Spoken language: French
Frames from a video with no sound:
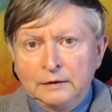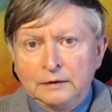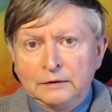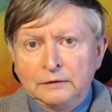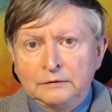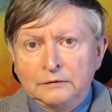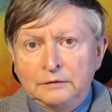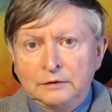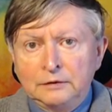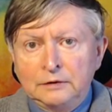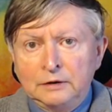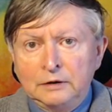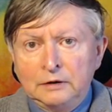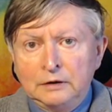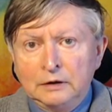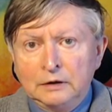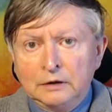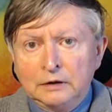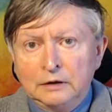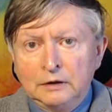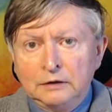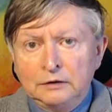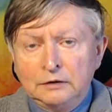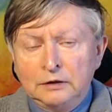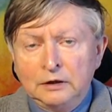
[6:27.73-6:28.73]
c'est-à-dire
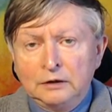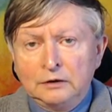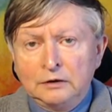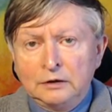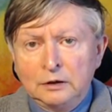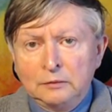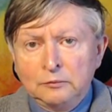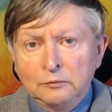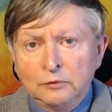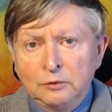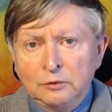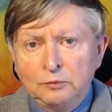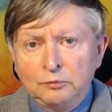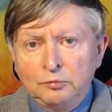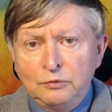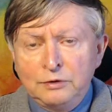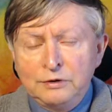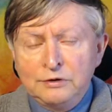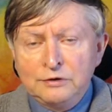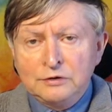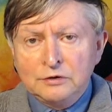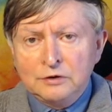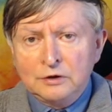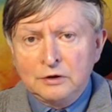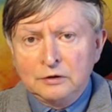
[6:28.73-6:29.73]
qu'il était tellement
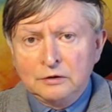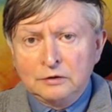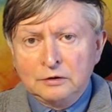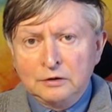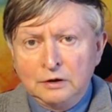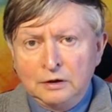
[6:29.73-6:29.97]
épuisé,